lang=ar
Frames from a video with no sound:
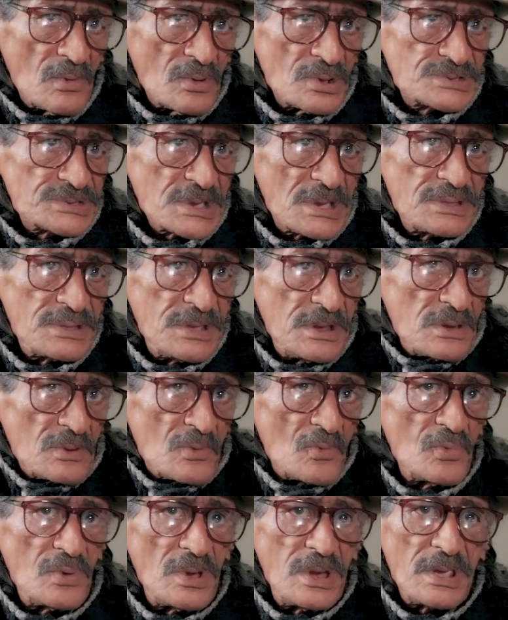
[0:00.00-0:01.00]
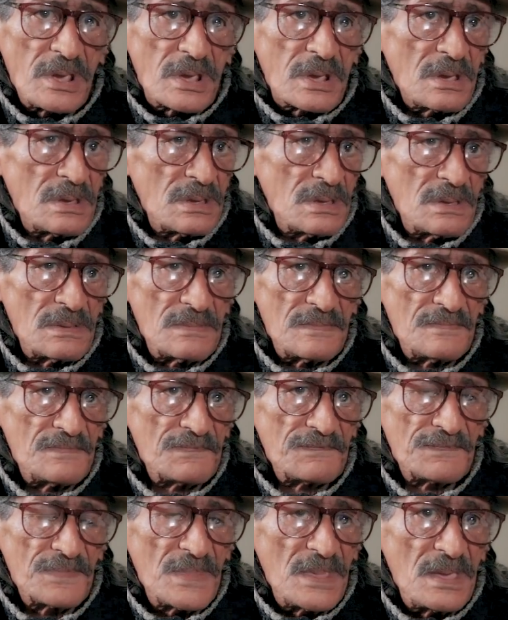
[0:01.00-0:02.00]
واش غادي نقول لك
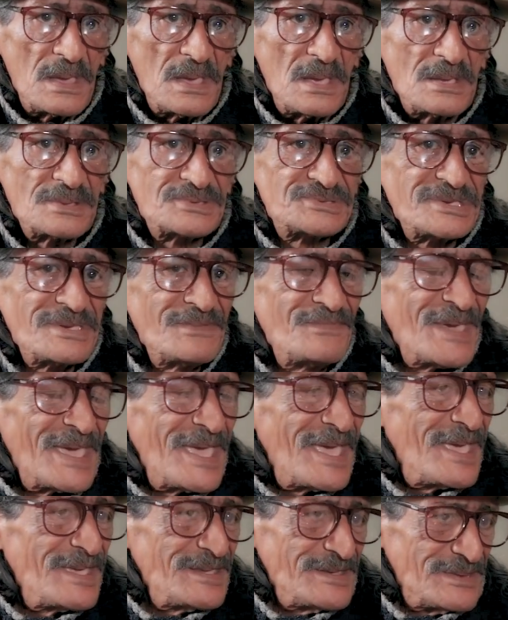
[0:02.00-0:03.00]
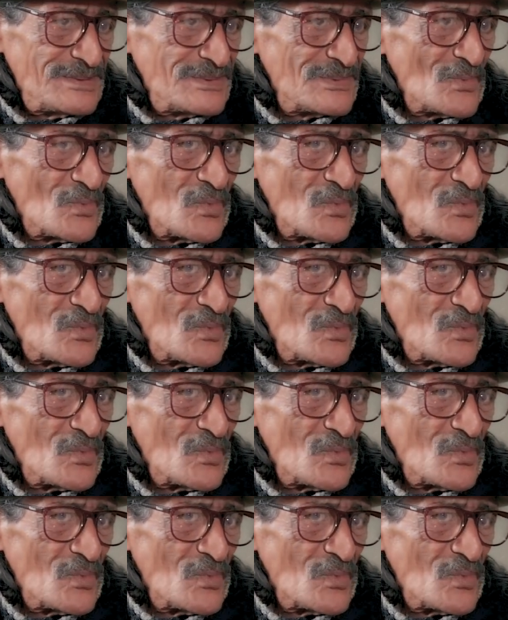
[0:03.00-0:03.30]
شي باين